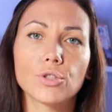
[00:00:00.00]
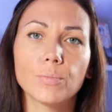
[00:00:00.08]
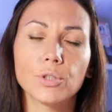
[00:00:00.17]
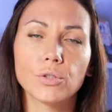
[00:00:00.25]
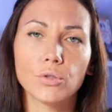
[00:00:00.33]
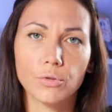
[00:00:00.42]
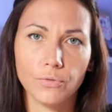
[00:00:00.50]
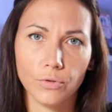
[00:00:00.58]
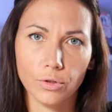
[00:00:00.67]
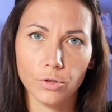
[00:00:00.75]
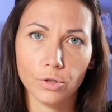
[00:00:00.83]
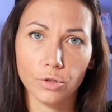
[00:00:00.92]
żeby się
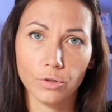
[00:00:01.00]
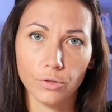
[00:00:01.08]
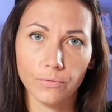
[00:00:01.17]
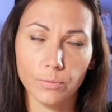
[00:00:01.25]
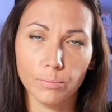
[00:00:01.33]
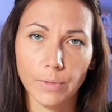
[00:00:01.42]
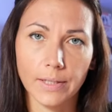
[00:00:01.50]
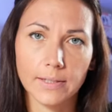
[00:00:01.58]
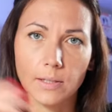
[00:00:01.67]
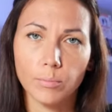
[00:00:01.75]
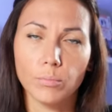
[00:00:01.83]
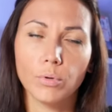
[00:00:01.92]
oswoić z nowym
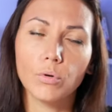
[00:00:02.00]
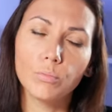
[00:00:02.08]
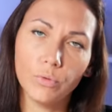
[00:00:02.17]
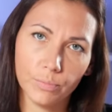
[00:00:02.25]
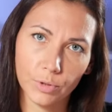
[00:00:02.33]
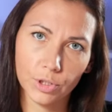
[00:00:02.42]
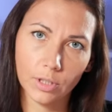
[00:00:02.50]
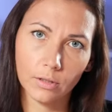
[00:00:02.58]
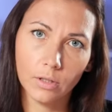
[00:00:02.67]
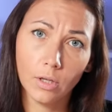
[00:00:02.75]
miejscem, bo umówmy się,